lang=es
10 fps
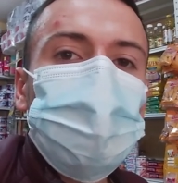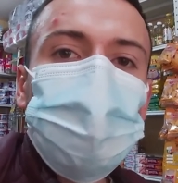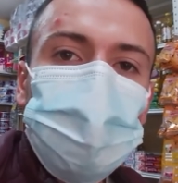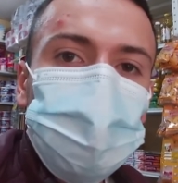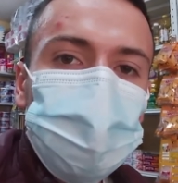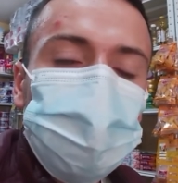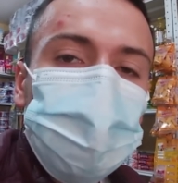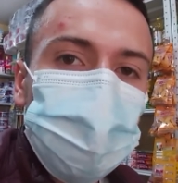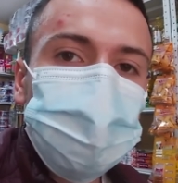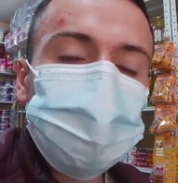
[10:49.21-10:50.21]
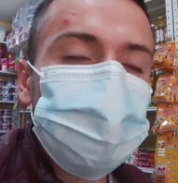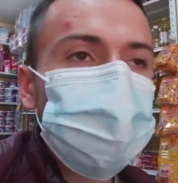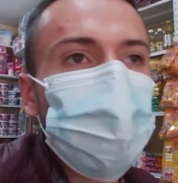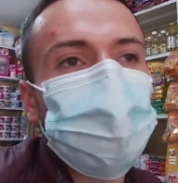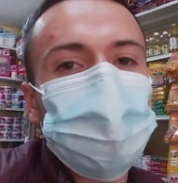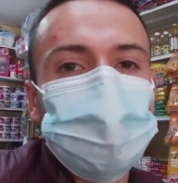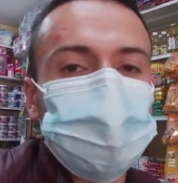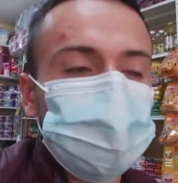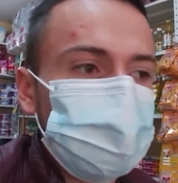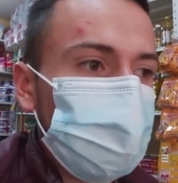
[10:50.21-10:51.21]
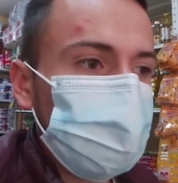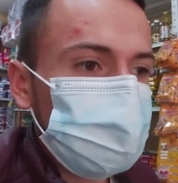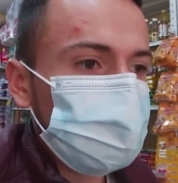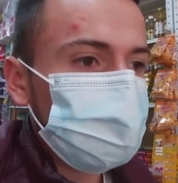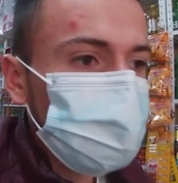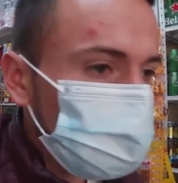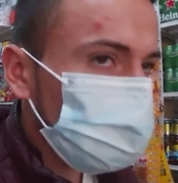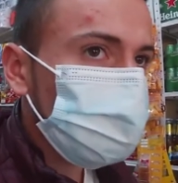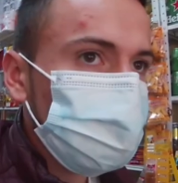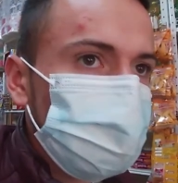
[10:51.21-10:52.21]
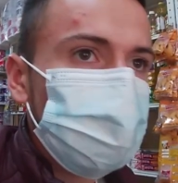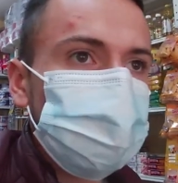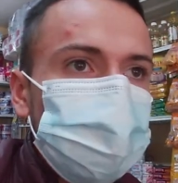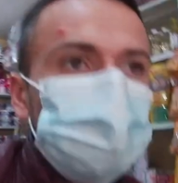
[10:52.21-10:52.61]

y muy responsable, weón. O sea, eso es muy, muy